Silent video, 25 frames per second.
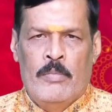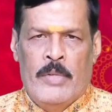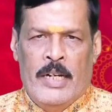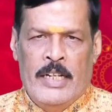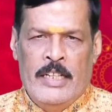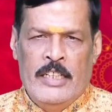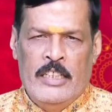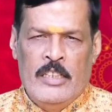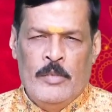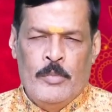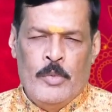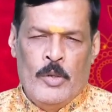
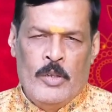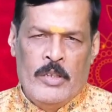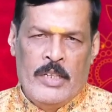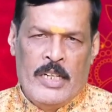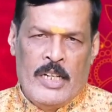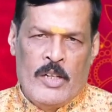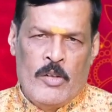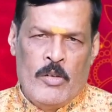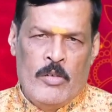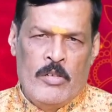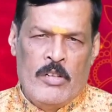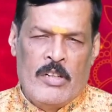
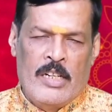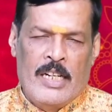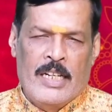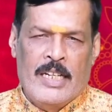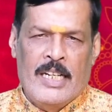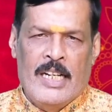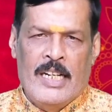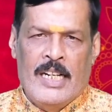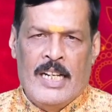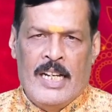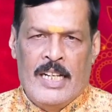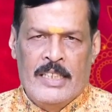మల్టిపుల్గా రెండు
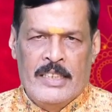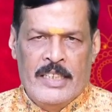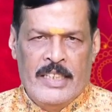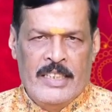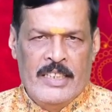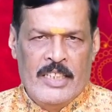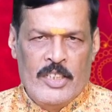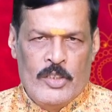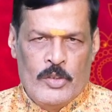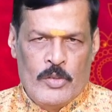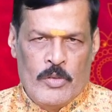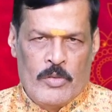రకాల
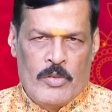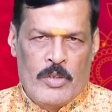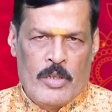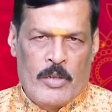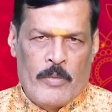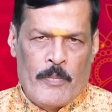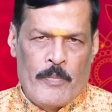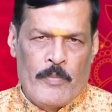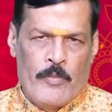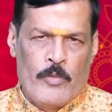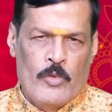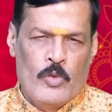ఆదాయం
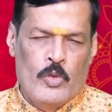ఇస్తుంటాడు